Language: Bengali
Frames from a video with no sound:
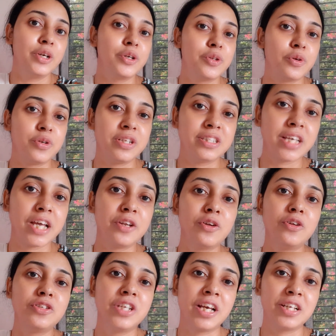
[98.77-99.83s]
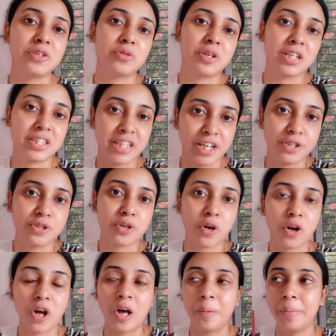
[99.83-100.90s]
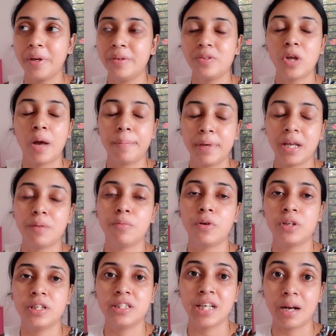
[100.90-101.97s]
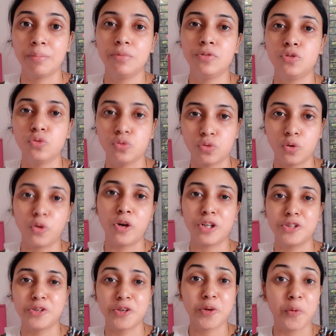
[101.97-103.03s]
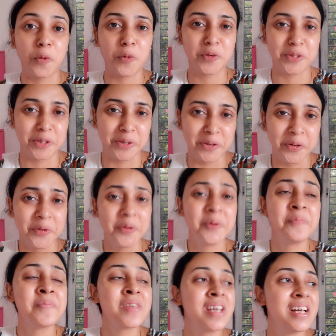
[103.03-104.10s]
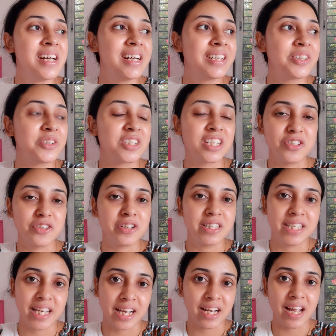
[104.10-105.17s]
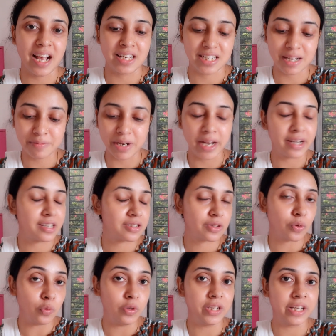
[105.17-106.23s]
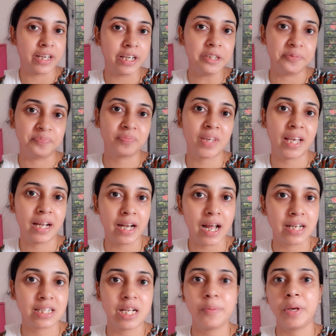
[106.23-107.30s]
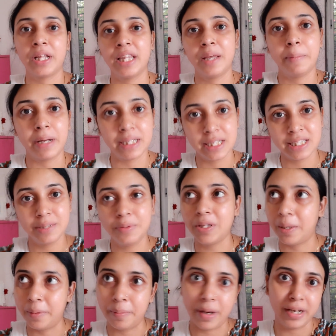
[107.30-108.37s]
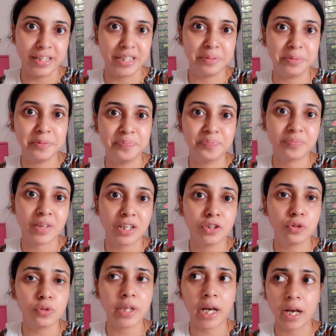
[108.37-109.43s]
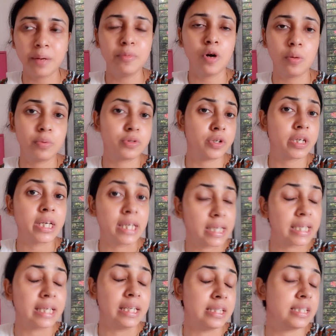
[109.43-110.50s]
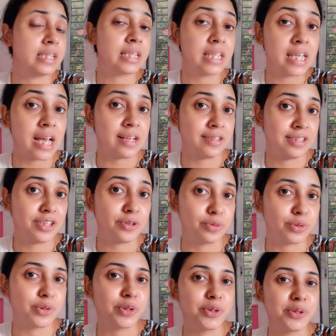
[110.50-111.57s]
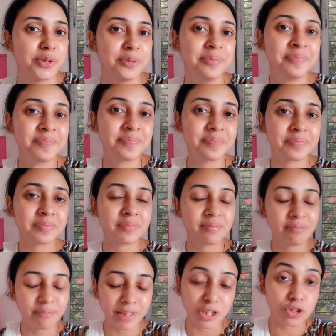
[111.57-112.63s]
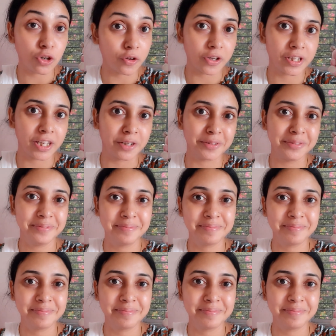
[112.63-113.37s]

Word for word: তো ডিসাইড হলো ঠিক আছে ওটা চেঞ্জ করা হবে তো আমি আর বডি যাবো চুজ করার জন্য ওর জন্য তো সেই জন্য হচ্ছে এখানে আসলাম ডাইরেক্ট স্কুল থেকে এখানে আসলাম এখান থেকে বাজার যাবো তারপরে বাড়ি যাব তো দেখাবো অবশ্যই কী কী কিনছি কী আসছে নতুনত্ব সঙ্গে থাকো